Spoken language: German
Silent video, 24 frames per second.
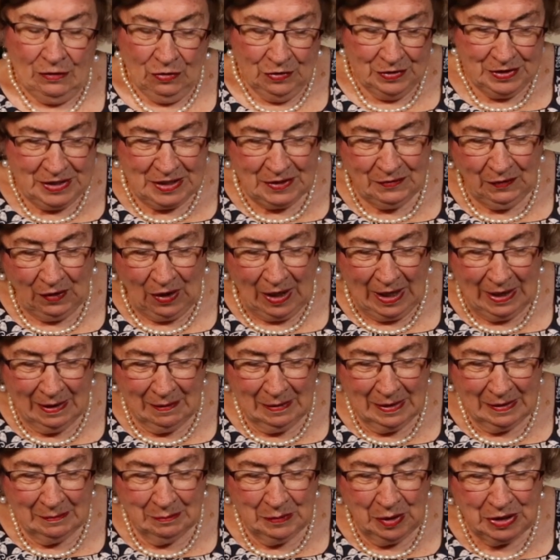Und
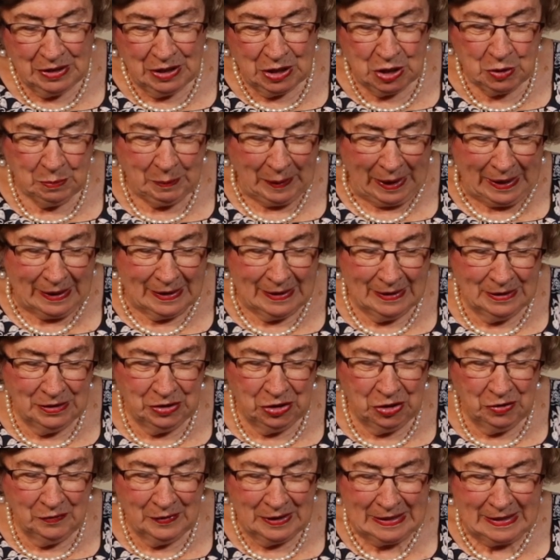zwar möchte ich sprechen
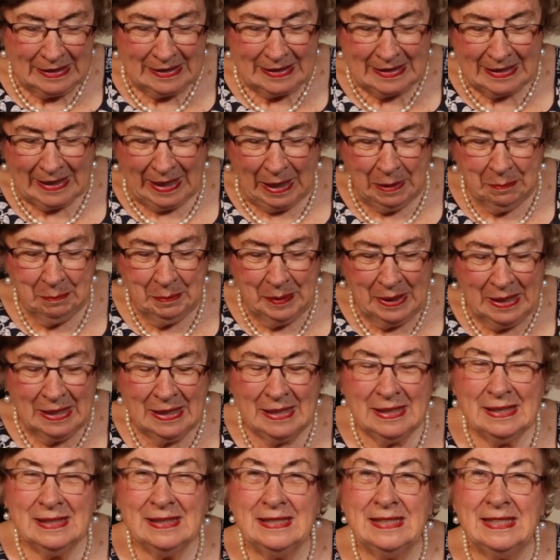über die
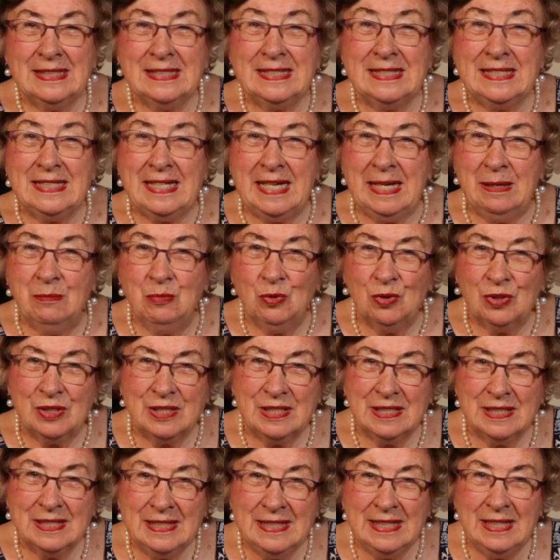Treppe der
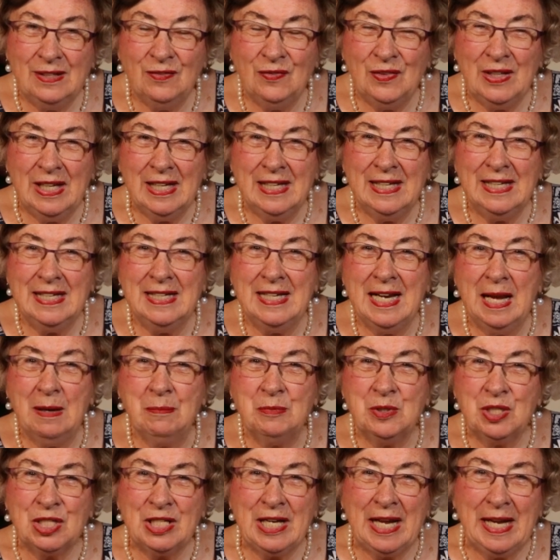Demut, die wir
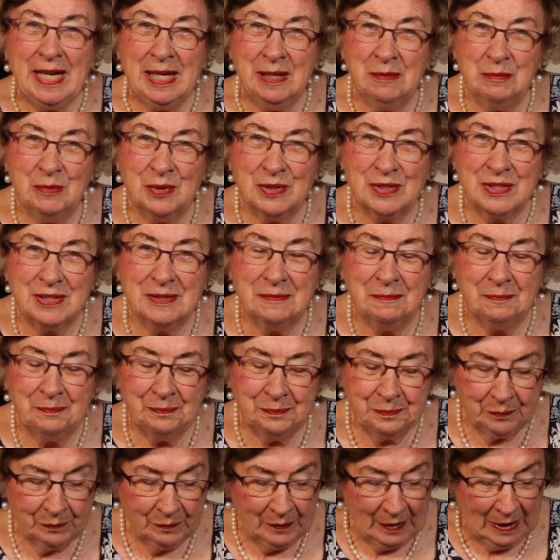hinabsteigen müssen.
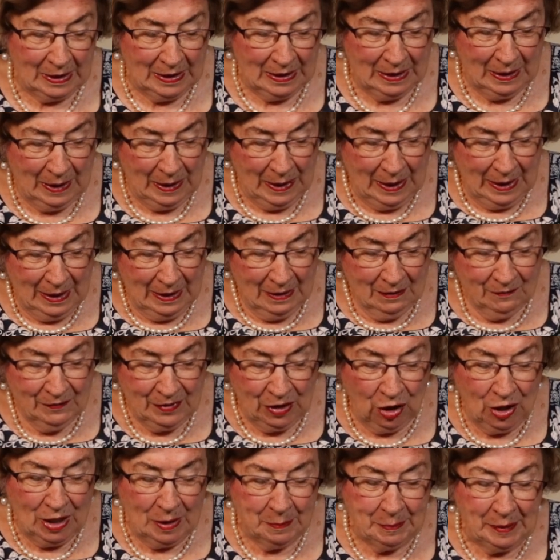
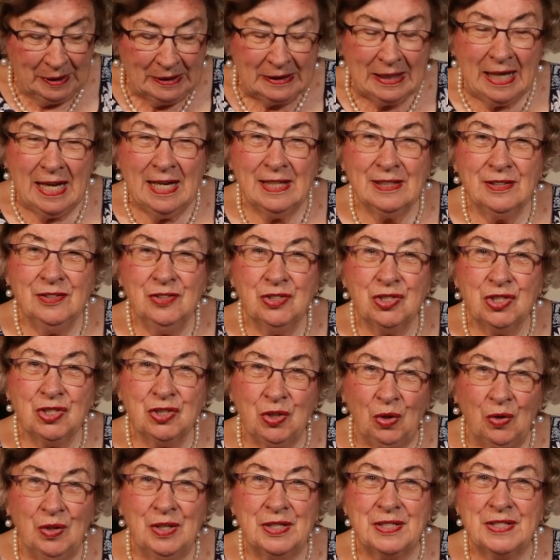Wir alle betrachten
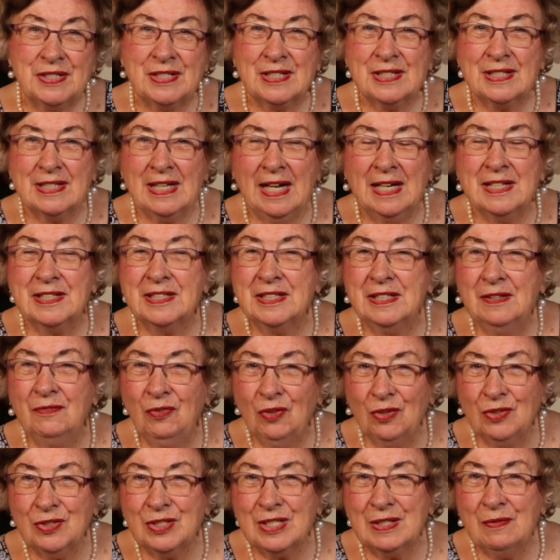Stolz als die
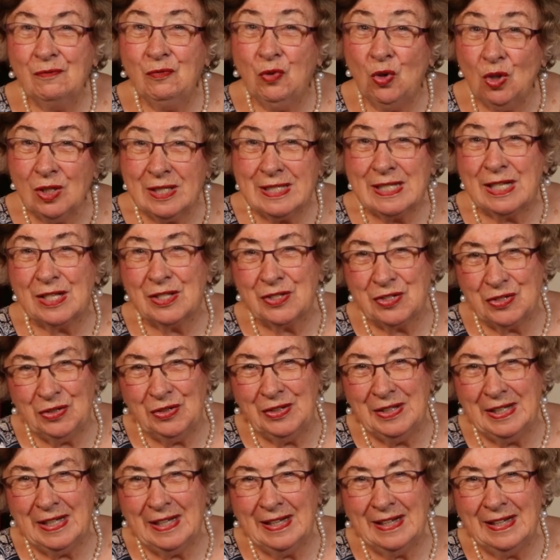
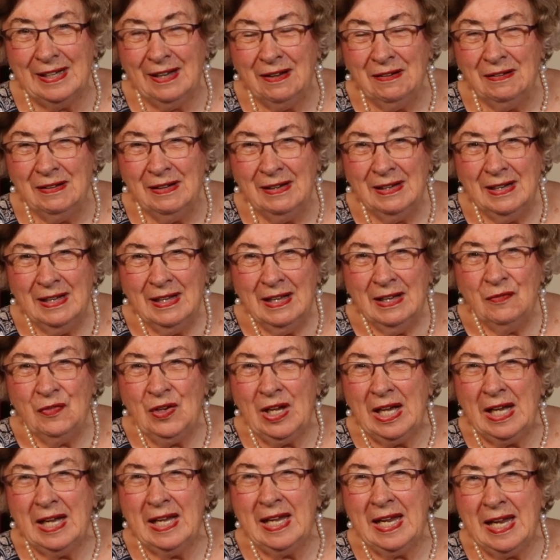Wurzelsünde. Ja?
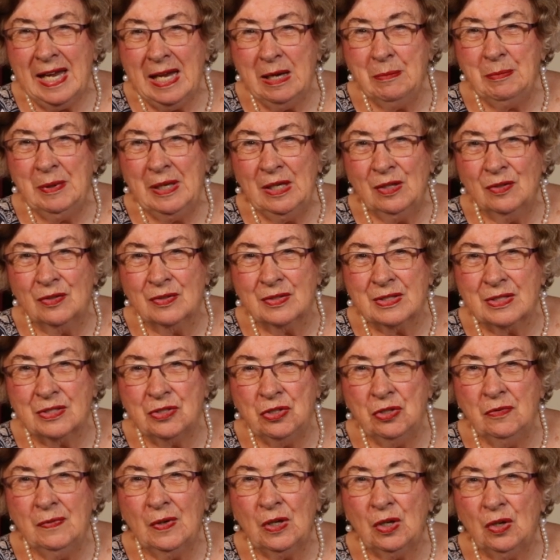Wir erheben
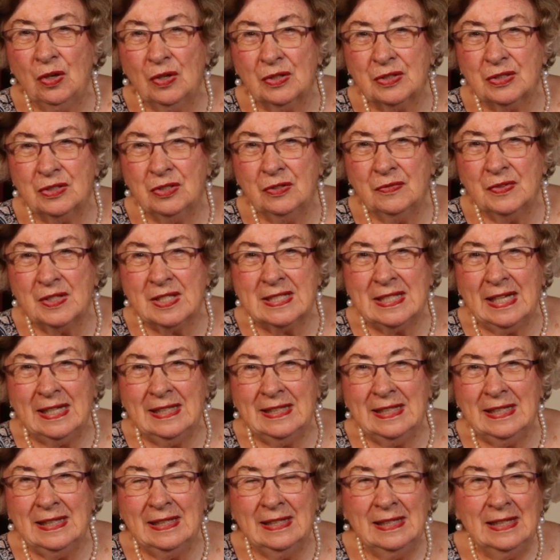uns über Gott, über
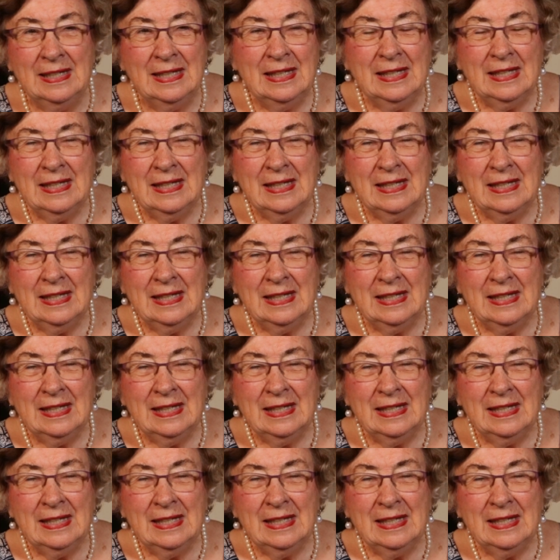seine,